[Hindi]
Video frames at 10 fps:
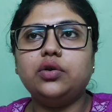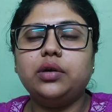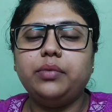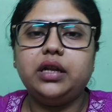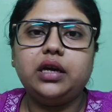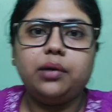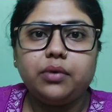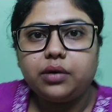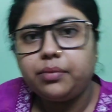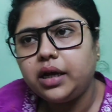क्योंकि मेरी
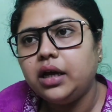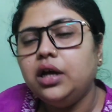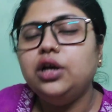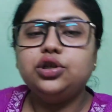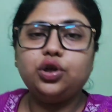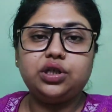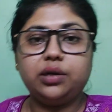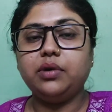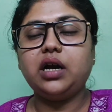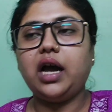कमर में जो
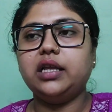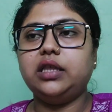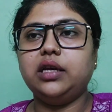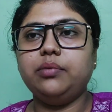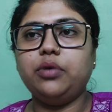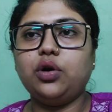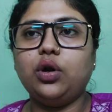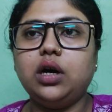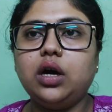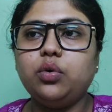चमक आई थी मेरे
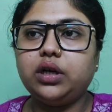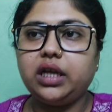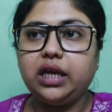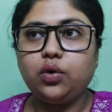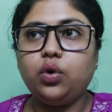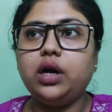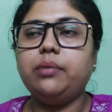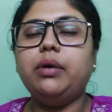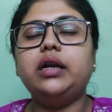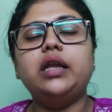को लगा वो ठीक हो
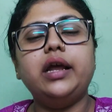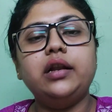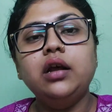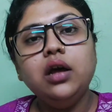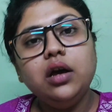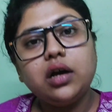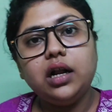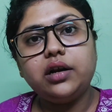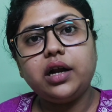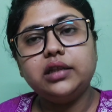गई बट देन
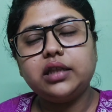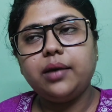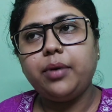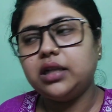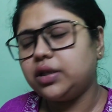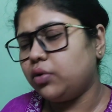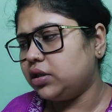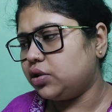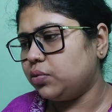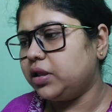कल रात के बाद से
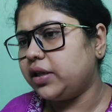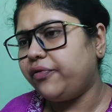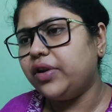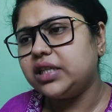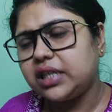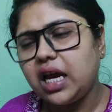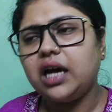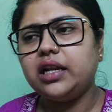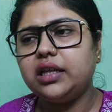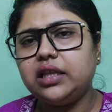बाद सुबह से फिर से
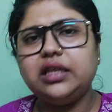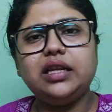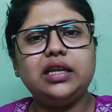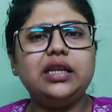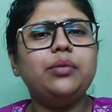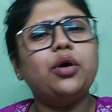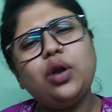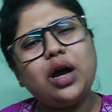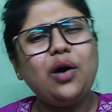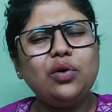आ रही थी धीरे धीरे मेरे
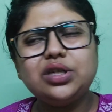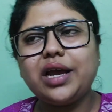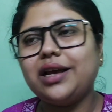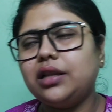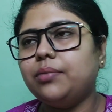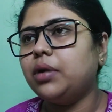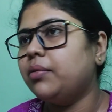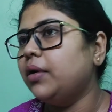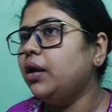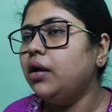को लगा हो जाएगा दिन
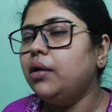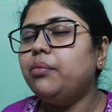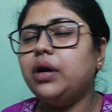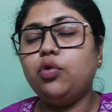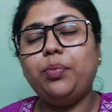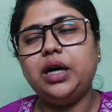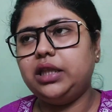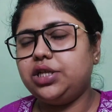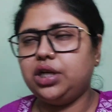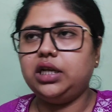भर बट वो
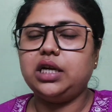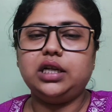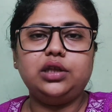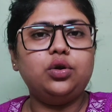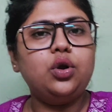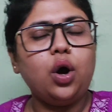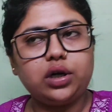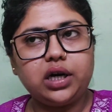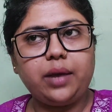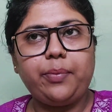बढ़ते चली जा रही थी तो
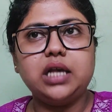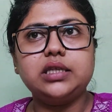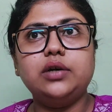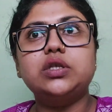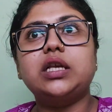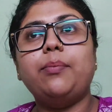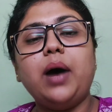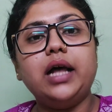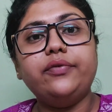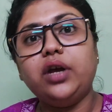डॉक्टर के पास गई उसके
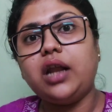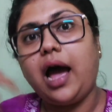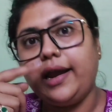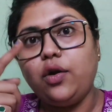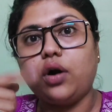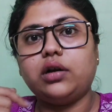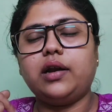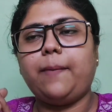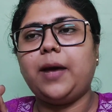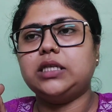बाद फिर आई
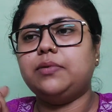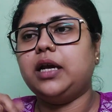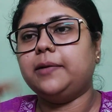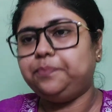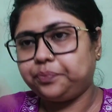डॉक्टर के पास भी गए